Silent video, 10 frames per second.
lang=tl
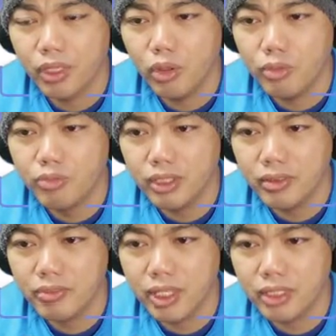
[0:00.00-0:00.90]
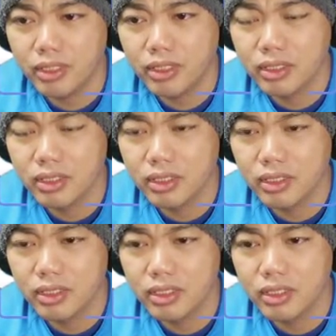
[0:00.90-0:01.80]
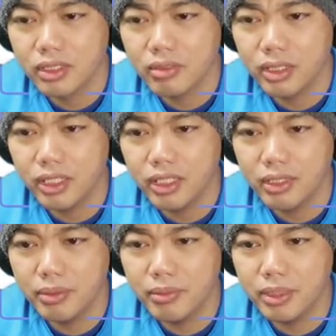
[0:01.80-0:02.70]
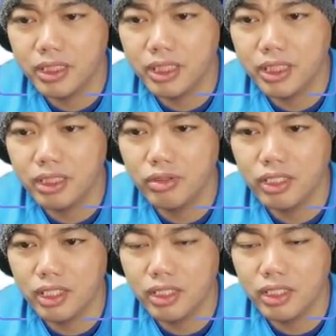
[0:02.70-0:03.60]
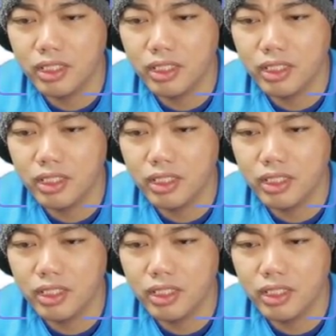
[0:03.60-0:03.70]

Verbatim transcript: loob ng bank, may machine doon na